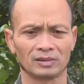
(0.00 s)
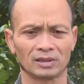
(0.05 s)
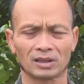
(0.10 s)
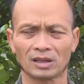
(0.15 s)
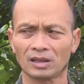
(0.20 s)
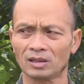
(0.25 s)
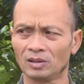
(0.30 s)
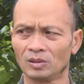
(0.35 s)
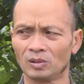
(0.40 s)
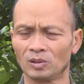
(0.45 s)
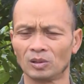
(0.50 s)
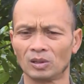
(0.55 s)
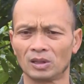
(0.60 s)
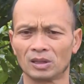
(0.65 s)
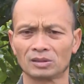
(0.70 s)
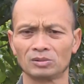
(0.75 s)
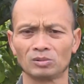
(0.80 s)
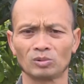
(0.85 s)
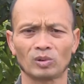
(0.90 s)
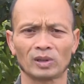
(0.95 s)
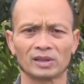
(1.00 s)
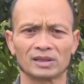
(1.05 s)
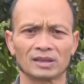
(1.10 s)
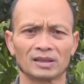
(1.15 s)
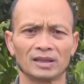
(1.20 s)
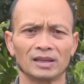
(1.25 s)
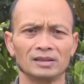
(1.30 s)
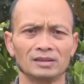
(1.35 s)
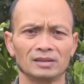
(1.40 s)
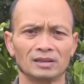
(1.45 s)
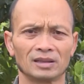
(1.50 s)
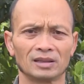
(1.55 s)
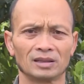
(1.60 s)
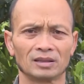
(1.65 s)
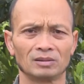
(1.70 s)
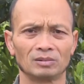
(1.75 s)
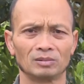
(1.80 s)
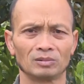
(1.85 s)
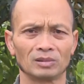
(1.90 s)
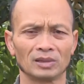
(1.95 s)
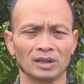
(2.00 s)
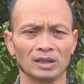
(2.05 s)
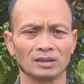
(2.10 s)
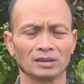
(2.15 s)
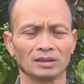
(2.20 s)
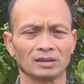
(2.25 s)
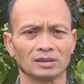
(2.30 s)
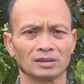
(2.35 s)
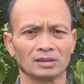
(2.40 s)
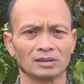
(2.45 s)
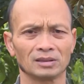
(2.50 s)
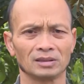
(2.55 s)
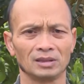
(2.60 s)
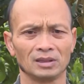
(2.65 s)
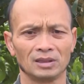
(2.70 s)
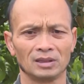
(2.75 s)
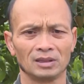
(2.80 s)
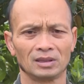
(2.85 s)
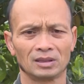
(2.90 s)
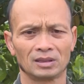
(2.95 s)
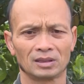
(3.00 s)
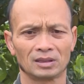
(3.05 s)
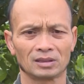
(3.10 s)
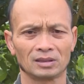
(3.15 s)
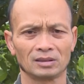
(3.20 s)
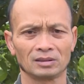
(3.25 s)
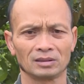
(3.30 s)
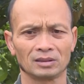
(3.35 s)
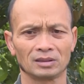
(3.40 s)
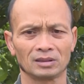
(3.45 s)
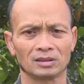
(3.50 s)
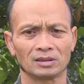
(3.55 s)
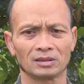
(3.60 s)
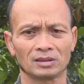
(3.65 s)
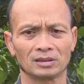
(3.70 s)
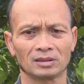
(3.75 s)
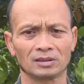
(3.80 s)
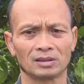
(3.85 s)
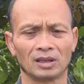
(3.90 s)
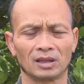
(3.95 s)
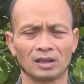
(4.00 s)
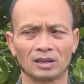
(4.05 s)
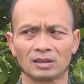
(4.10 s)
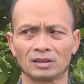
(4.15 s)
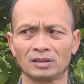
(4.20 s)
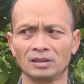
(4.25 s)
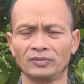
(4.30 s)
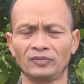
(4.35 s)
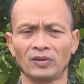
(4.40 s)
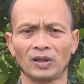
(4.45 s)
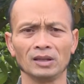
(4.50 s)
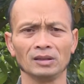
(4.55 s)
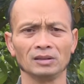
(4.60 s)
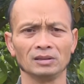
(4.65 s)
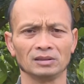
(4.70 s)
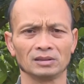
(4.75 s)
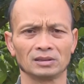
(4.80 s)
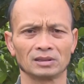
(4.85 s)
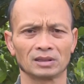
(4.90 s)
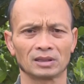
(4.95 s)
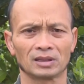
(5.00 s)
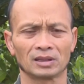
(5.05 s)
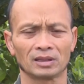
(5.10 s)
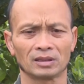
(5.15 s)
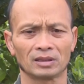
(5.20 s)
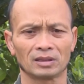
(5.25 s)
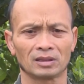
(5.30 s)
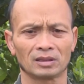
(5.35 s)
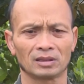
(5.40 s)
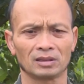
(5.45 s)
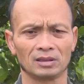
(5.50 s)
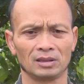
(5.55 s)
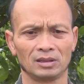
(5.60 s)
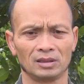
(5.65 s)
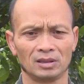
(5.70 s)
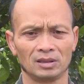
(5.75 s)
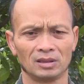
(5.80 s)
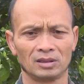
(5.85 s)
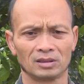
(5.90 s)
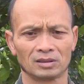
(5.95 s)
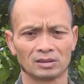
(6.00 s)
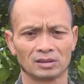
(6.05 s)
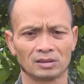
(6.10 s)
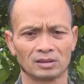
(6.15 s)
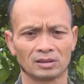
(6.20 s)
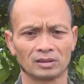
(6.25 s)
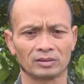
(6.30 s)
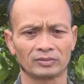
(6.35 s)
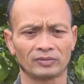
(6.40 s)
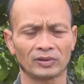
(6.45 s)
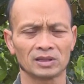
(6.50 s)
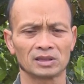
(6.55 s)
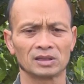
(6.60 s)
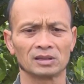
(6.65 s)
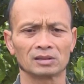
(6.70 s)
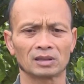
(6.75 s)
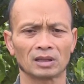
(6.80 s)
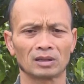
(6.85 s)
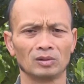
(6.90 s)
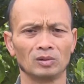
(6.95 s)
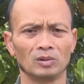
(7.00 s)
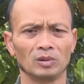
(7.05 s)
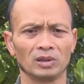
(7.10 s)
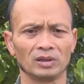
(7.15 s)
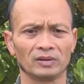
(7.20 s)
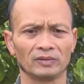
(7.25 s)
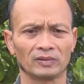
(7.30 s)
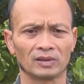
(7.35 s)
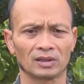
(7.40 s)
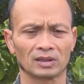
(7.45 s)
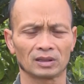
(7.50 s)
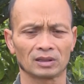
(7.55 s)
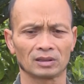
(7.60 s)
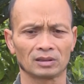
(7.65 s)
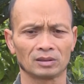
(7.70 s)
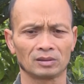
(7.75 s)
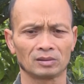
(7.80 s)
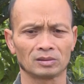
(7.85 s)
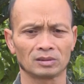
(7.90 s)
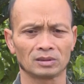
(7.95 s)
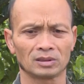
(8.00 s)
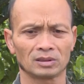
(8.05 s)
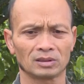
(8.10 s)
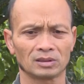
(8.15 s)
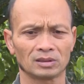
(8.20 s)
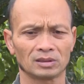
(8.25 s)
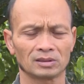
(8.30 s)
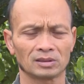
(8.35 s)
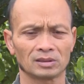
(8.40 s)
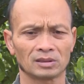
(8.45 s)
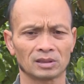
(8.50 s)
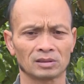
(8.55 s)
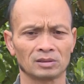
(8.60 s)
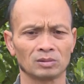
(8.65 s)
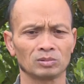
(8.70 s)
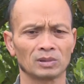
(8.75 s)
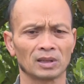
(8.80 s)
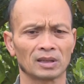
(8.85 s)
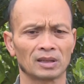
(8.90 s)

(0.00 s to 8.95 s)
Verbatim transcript: và các hộ xung quanh gia đình thì cũng đến à, à, nhờ tư vấn để ừ, phát triển chăn nuôi về con gia súc gia